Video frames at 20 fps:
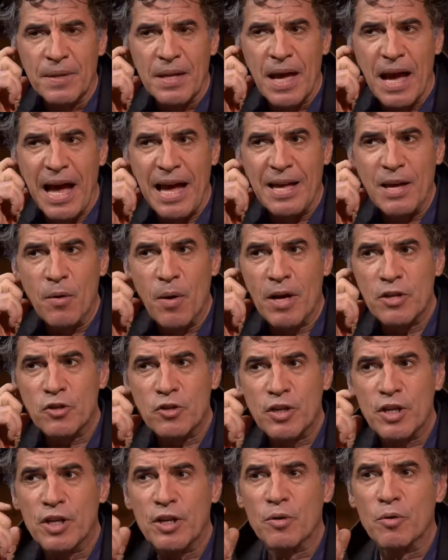Aí eu acho
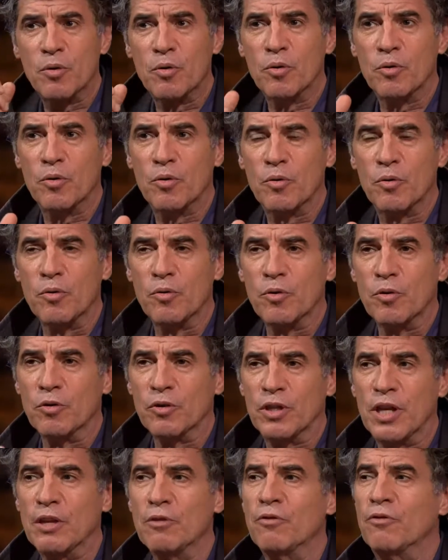que,
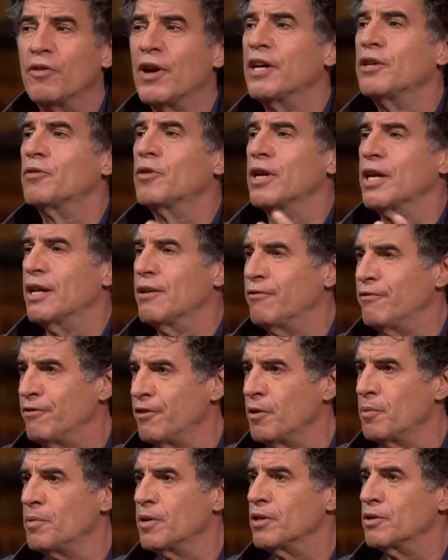tendo feito aquele
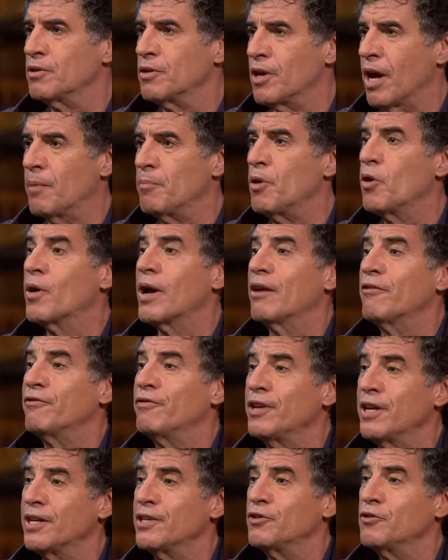filme, a
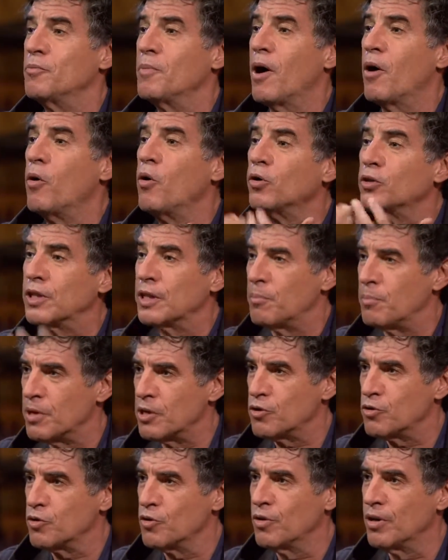biografia de uma outra
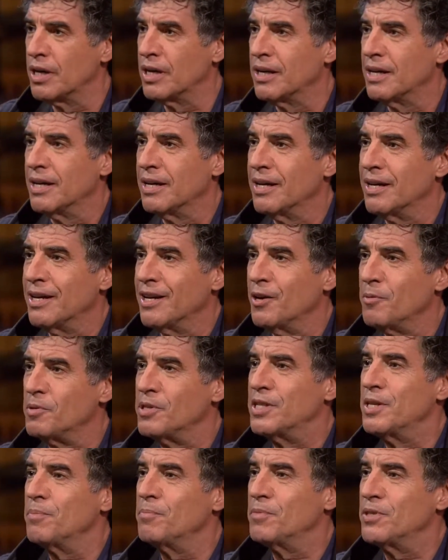pessoa, eu me
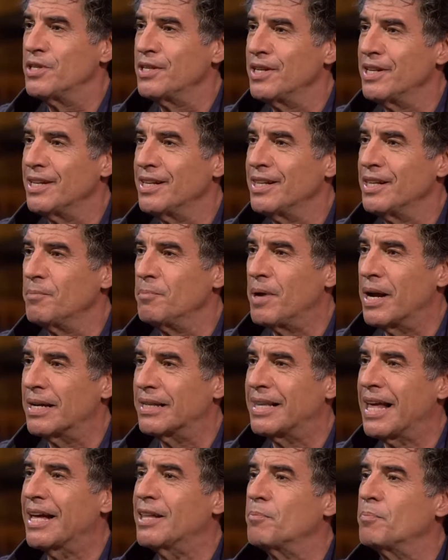senti
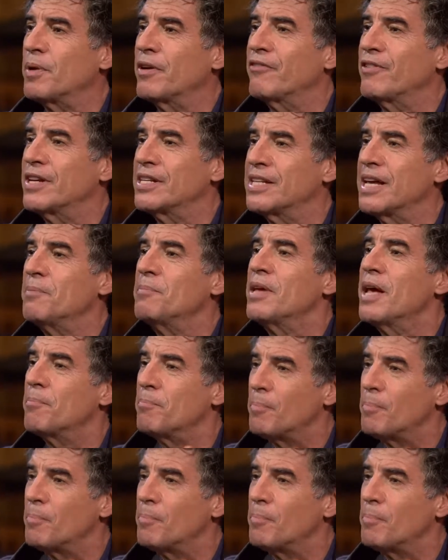libertado para fazer a minha